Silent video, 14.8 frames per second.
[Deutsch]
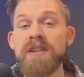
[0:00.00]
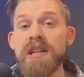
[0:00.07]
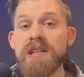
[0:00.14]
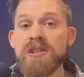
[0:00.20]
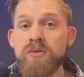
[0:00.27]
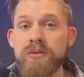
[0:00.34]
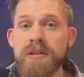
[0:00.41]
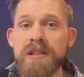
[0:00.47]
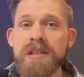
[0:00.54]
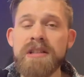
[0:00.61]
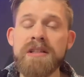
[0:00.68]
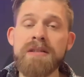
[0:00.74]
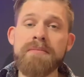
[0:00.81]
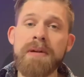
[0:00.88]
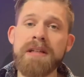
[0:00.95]
Vieles
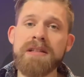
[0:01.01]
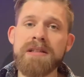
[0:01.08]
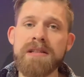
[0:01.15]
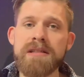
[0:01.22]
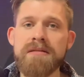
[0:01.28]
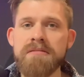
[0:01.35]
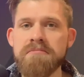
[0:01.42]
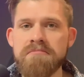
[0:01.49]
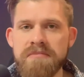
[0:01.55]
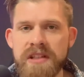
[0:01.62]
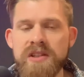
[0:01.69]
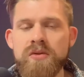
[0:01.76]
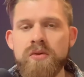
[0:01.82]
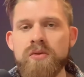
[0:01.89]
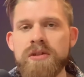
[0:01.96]
Gutes, manches
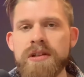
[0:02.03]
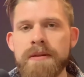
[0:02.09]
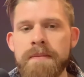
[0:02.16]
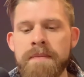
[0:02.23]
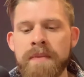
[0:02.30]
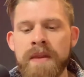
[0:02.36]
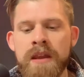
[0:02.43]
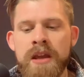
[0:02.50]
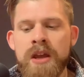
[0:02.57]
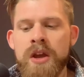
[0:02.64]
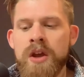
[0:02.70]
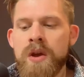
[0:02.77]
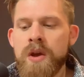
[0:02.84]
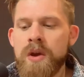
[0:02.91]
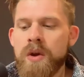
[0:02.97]
nicht so Gute.
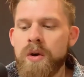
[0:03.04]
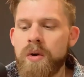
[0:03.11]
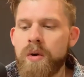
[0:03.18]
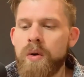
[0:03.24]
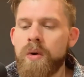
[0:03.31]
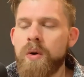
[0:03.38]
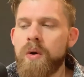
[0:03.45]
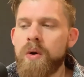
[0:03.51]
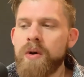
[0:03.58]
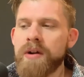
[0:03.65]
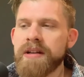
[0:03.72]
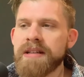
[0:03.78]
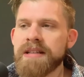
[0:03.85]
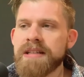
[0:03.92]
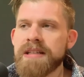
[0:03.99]

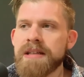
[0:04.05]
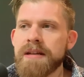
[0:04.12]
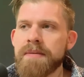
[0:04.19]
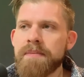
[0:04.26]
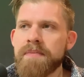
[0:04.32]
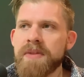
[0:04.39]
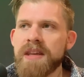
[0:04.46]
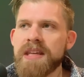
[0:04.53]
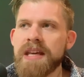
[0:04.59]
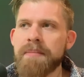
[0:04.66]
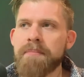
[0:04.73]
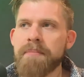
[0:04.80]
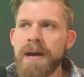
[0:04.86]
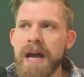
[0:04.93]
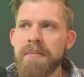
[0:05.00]
Und ich
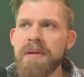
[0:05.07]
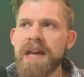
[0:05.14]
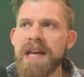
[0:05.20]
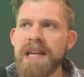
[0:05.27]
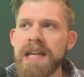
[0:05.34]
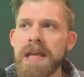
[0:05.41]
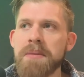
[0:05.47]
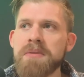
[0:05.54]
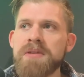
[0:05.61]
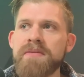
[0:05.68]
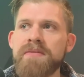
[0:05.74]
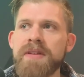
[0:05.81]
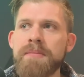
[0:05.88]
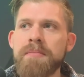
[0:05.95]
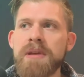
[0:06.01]
habe ein paar Mal erlebt,
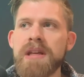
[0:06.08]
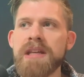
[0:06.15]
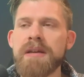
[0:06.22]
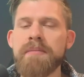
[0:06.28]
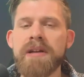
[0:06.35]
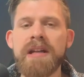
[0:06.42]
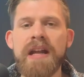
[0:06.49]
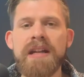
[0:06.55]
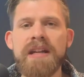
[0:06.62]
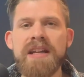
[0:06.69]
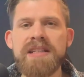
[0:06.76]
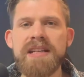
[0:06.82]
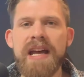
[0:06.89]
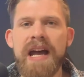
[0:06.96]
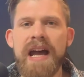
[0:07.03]
wie mir jemand
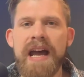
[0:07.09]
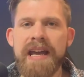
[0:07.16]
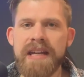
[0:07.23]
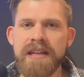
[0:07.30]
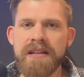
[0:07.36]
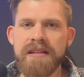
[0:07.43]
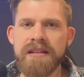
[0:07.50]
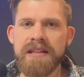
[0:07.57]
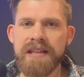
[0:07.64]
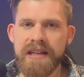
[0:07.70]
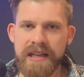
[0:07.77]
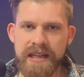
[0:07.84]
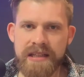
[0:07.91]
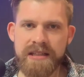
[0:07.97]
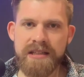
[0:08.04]
anders
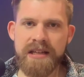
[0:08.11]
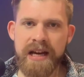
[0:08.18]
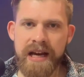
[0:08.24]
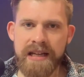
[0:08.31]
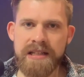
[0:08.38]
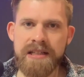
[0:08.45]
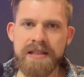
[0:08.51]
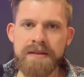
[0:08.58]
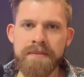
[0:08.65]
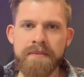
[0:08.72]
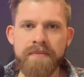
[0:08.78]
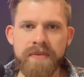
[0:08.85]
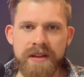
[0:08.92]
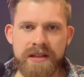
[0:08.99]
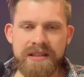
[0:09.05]
eingeredet hat,
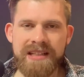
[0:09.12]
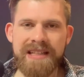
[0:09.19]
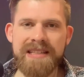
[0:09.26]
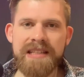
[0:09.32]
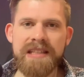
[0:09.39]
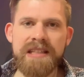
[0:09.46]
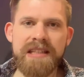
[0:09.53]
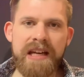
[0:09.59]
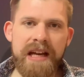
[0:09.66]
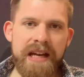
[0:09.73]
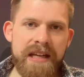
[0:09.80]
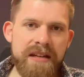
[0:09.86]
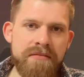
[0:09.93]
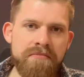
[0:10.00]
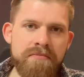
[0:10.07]
dass ich
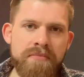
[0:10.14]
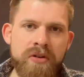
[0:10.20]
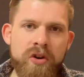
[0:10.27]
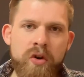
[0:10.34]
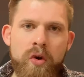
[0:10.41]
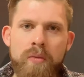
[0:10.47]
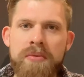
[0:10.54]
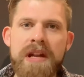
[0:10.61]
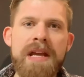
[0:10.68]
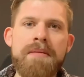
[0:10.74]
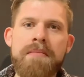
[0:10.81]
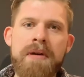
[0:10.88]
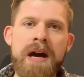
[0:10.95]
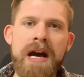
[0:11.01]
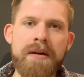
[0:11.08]
ein
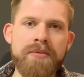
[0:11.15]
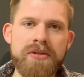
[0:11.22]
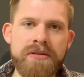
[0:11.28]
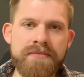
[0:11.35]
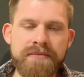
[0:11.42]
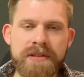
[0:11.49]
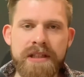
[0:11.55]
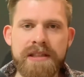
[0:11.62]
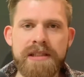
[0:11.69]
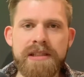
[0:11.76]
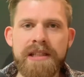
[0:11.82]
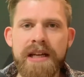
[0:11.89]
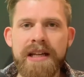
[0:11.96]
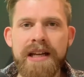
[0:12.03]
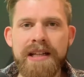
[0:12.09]
Problem habe, dass
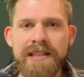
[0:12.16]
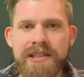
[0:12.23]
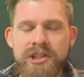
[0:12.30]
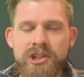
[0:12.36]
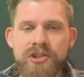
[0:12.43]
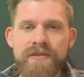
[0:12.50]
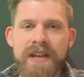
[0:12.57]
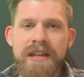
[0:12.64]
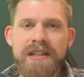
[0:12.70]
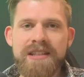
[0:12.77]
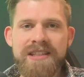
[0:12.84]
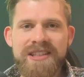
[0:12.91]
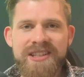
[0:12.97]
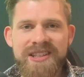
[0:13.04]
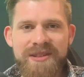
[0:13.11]
ich ein ganz
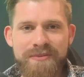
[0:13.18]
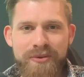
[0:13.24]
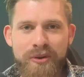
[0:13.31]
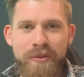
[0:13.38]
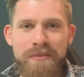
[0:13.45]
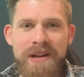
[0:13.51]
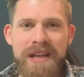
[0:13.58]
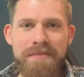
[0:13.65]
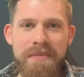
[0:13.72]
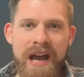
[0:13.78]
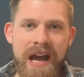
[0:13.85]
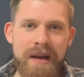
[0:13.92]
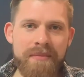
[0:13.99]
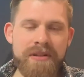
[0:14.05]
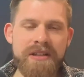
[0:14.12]
schweres äh, Problem
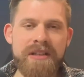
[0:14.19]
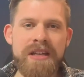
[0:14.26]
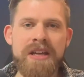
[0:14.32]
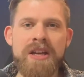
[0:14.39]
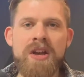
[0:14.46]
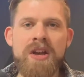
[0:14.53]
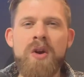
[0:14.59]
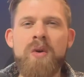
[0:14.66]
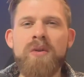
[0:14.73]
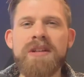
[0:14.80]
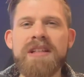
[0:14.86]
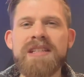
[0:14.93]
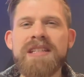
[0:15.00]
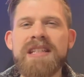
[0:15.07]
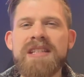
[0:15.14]
habe und
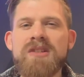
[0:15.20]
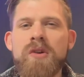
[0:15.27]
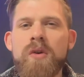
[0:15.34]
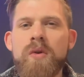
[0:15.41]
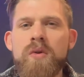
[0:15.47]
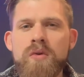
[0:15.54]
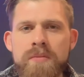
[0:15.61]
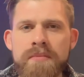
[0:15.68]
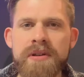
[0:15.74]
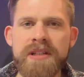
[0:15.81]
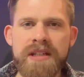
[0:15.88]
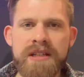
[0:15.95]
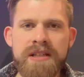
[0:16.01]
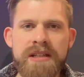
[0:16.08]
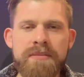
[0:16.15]
dass ich jetzt
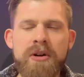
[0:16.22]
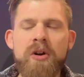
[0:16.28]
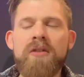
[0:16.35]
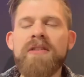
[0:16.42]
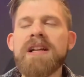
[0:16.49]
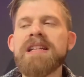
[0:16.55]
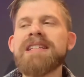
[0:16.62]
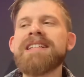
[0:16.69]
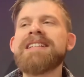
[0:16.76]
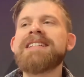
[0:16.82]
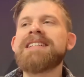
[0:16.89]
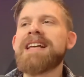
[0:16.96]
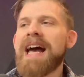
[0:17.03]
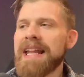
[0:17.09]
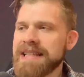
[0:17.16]
unbedingt, aber auch wirklich
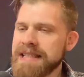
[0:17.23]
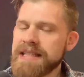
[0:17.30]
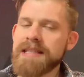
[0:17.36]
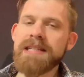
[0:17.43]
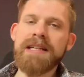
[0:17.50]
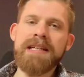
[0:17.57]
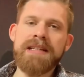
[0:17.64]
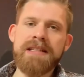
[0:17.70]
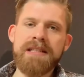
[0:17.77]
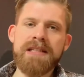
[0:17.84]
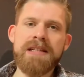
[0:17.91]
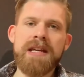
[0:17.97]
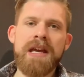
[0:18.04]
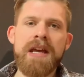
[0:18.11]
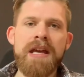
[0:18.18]
ganz
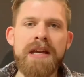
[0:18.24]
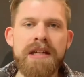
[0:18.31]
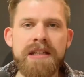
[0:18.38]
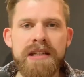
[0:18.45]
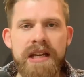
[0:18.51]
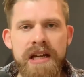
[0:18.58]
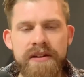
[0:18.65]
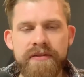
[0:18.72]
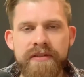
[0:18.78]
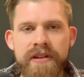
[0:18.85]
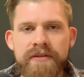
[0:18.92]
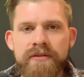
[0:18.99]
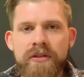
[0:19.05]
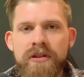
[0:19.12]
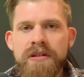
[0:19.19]
dringend die Hilfe
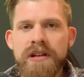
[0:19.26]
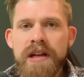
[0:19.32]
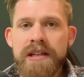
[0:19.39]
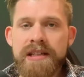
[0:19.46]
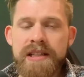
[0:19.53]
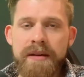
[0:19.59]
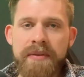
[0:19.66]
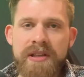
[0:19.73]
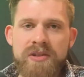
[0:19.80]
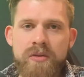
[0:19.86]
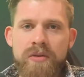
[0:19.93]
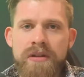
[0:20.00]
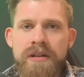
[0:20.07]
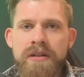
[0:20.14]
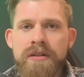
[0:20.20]
von äh, dieser
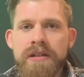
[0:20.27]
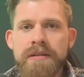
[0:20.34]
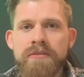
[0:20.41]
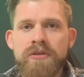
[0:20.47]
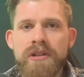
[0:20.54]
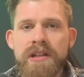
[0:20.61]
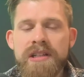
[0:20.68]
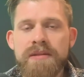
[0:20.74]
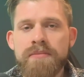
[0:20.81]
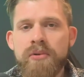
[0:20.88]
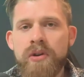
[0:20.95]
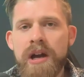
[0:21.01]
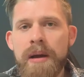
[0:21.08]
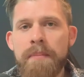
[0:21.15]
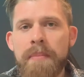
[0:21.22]
Person ähm, oder diesem
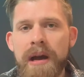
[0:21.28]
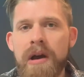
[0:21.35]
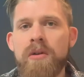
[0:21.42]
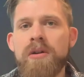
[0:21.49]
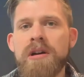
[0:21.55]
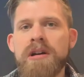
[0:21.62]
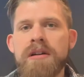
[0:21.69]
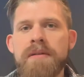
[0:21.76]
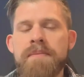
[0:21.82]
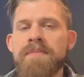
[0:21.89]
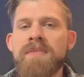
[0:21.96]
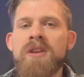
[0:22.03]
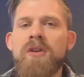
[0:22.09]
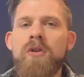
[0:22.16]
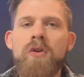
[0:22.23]
Programm brauche,
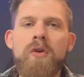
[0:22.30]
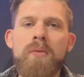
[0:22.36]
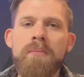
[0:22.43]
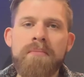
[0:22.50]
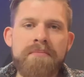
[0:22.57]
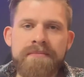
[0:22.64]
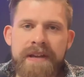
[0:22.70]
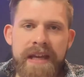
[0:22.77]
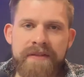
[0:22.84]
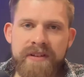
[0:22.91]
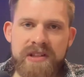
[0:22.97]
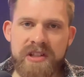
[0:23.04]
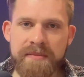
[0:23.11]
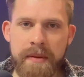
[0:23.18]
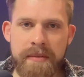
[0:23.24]
um
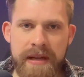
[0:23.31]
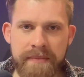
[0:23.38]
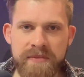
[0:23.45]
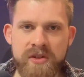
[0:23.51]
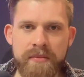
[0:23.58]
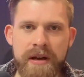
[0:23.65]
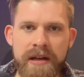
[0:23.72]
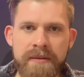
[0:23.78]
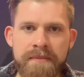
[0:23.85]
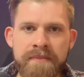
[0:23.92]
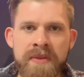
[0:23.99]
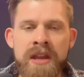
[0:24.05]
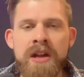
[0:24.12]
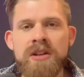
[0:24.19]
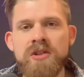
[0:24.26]
irgendwas aus meinem Leben zu machen.
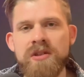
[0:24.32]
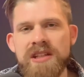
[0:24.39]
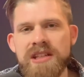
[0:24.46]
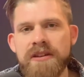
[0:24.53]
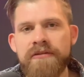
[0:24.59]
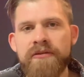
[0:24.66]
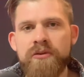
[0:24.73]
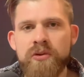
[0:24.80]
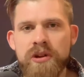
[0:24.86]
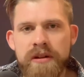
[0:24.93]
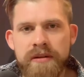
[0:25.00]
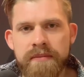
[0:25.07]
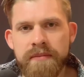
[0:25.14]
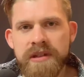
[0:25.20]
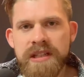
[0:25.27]
So, und das
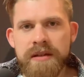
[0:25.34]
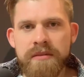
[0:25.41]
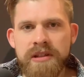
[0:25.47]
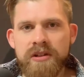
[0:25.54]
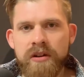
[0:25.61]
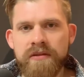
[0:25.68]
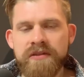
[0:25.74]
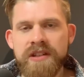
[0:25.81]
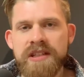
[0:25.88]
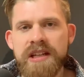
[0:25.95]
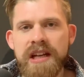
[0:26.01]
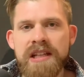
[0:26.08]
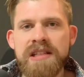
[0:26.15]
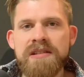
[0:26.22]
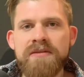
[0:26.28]
Gefühl, mit dem ich oft
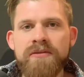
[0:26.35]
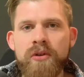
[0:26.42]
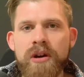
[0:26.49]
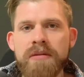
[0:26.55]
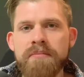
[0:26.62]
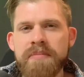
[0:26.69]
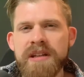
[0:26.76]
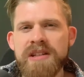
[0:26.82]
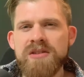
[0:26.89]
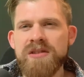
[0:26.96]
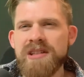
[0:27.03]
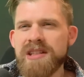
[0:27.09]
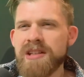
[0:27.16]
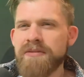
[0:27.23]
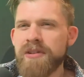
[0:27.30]
hinterlassen worden bin, ist so also
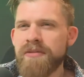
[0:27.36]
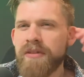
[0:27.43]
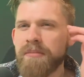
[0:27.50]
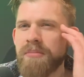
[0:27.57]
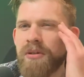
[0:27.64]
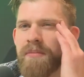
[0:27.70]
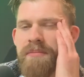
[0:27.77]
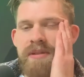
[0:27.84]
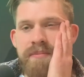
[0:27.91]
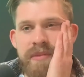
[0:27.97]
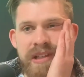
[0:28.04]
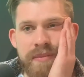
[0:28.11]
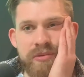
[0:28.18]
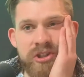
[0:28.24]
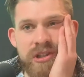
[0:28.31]
dieses Gefühl von, boah, mit
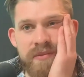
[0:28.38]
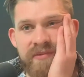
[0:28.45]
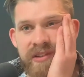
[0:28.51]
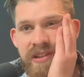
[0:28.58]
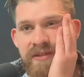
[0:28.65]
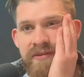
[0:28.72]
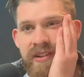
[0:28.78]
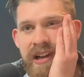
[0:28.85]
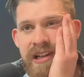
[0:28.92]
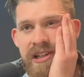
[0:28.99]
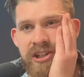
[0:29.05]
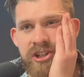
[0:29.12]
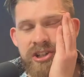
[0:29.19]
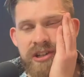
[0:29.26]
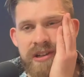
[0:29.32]
mir ist bestimmt was
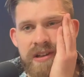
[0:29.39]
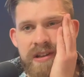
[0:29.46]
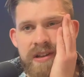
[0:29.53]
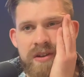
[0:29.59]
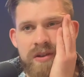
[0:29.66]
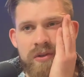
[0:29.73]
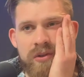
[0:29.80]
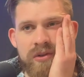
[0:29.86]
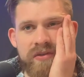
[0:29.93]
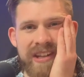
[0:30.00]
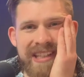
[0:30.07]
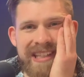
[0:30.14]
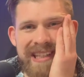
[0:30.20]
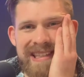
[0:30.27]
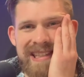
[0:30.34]
falsch. Und
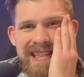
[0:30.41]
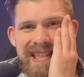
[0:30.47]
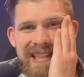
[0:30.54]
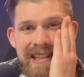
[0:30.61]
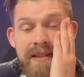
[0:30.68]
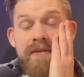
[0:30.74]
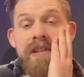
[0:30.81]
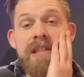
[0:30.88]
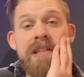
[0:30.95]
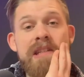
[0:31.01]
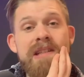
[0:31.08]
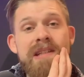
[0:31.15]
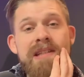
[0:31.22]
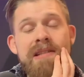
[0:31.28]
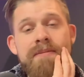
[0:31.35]
wenn ich jetzt nicht
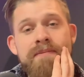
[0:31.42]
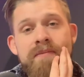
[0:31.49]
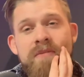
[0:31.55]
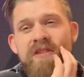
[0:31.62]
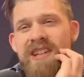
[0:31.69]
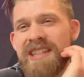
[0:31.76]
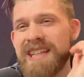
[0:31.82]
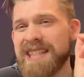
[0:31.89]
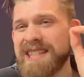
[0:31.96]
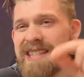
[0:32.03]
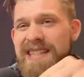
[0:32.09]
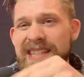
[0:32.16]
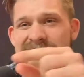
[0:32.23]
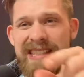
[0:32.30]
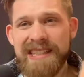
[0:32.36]
investiere, wenn ich jetzt
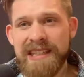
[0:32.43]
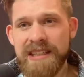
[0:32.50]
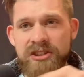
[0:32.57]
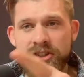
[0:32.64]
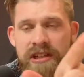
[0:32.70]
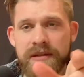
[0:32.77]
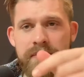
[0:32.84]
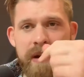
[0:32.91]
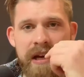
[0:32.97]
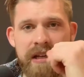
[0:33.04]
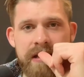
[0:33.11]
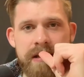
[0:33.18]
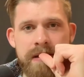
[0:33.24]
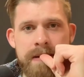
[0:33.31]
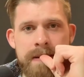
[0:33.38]
nicht den Schritt
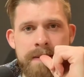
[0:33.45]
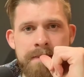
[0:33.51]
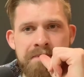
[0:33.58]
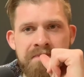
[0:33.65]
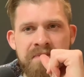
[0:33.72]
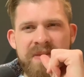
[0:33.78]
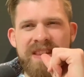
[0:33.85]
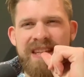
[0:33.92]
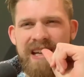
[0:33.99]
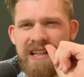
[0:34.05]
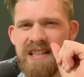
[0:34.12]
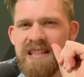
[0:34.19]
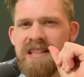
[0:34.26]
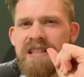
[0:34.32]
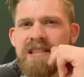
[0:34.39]
mache,
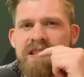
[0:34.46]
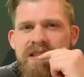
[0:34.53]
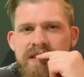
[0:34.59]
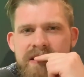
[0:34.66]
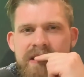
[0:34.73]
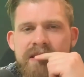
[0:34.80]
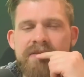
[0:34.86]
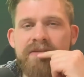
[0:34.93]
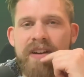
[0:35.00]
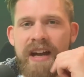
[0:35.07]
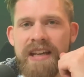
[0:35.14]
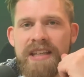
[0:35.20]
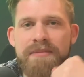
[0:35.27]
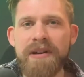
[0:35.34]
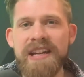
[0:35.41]
dann äh,
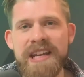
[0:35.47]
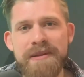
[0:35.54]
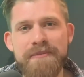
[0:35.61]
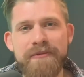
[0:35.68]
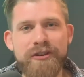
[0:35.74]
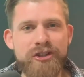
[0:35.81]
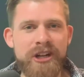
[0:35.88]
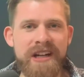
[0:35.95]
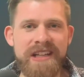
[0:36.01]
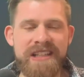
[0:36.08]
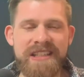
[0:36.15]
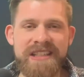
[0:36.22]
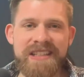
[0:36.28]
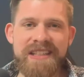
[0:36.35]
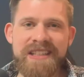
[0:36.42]
fahre ich mein Leben
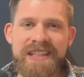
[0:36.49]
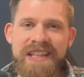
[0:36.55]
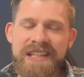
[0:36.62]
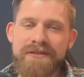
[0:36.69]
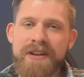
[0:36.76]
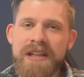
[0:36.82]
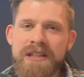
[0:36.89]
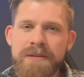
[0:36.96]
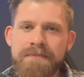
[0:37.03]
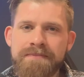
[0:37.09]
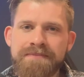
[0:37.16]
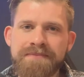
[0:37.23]
wahrscheinlich äh, gegen die Wand.